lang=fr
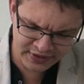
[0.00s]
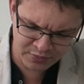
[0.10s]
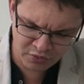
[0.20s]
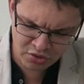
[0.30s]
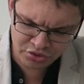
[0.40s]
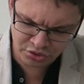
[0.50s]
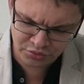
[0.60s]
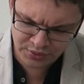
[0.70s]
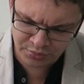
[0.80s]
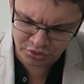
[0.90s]
avec moi
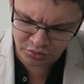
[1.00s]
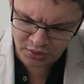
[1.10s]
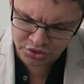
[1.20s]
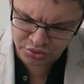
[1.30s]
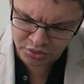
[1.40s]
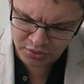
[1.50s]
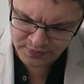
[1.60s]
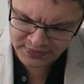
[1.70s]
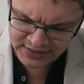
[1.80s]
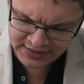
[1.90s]
aujourd'hui pour trois jours,
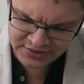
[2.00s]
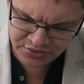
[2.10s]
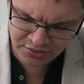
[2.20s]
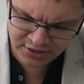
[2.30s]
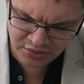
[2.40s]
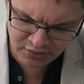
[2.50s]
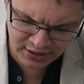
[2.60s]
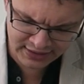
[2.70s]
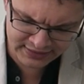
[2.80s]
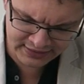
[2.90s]
et ce qui
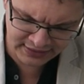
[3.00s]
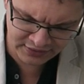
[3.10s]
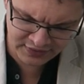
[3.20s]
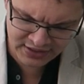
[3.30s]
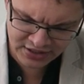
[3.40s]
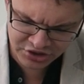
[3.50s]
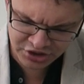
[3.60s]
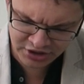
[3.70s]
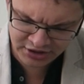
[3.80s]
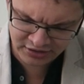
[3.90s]
aura été révélé à
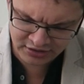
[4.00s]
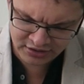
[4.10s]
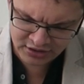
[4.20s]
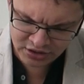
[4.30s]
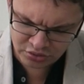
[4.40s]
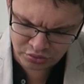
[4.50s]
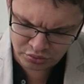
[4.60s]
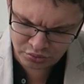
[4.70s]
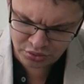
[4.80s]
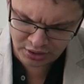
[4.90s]
chacun,
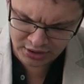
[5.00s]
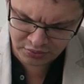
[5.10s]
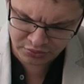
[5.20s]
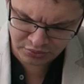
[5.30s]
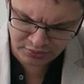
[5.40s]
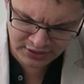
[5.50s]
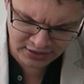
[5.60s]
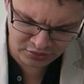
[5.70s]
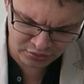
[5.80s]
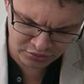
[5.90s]
nous nous le raconterons
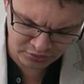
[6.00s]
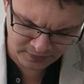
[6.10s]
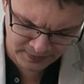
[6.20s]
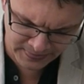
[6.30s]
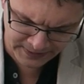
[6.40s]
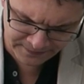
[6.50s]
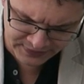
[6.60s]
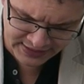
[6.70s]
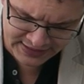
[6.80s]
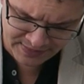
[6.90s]
l'un à l'autre.
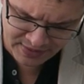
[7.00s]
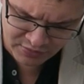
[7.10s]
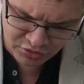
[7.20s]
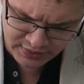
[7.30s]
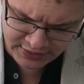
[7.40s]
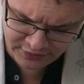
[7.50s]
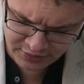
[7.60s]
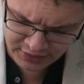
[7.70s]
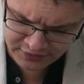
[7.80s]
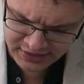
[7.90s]
La même nuit, il
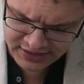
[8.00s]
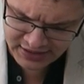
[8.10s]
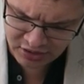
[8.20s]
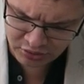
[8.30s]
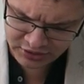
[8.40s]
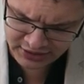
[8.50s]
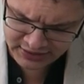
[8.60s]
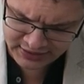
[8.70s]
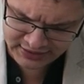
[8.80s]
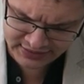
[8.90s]
fut révélé à
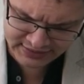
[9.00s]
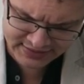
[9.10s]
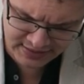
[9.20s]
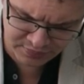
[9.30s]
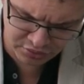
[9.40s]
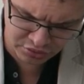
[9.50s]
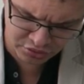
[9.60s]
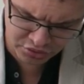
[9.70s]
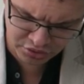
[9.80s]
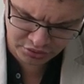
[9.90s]
André, l'un des
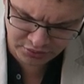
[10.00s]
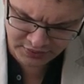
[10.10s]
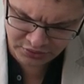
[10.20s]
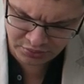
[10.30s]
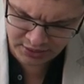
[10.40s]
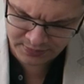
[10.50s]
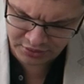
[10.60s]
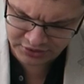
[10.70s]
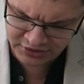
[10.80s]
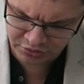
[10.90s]
apôtres, que Jean devait tout
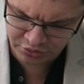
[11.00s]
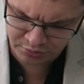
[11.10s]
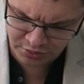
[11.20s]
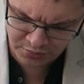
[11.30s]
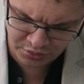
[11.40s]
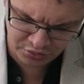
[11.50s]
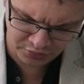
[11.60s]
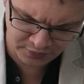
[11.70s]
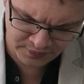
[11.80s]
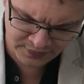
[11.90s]
rapporter en son propre
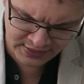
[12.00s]
nom,